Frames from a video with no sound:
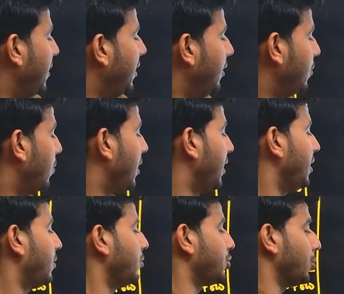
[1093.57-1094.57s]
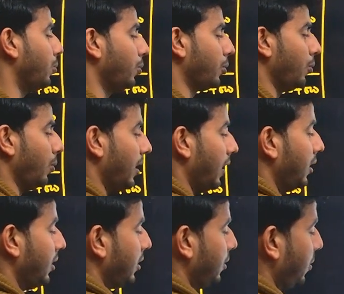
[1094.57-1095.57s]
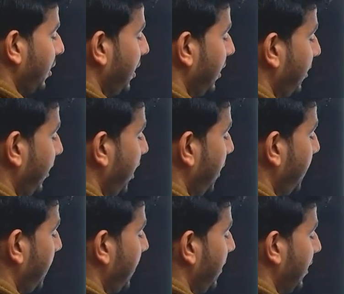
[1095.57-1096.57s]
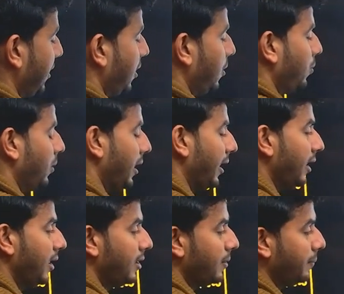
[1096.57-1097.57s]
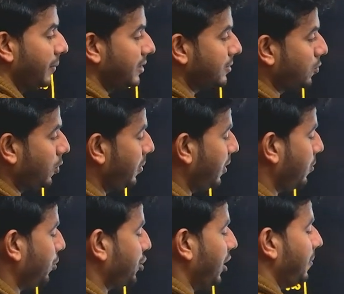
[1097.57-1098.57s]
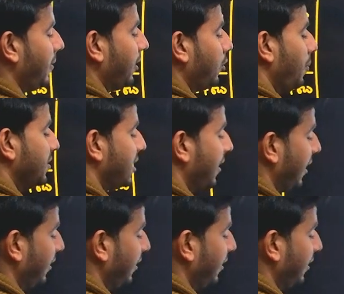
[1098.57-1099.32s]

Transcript: नहीं होगा ये कुछ और होगा क्योंकि यहाँ ट्रेड पेबल लिखा हुआ है मैं इसको भी कुछ नहीं मान रहा मैं इसे हटा